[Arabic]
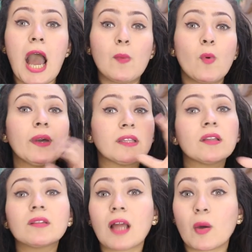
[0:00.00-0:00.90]
او ممكن
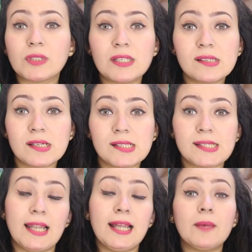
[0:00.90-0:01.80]
تطلع وتنزل
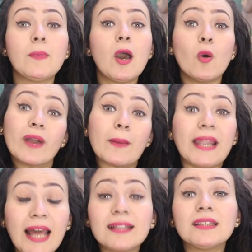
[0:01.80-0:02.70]
السلالم
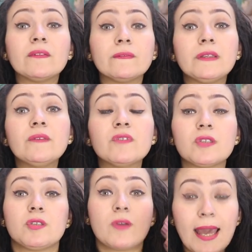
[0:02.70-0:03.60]
وكمان حتى في
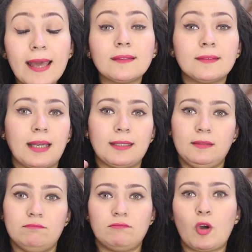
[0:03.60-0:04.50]
فيديوهات يعني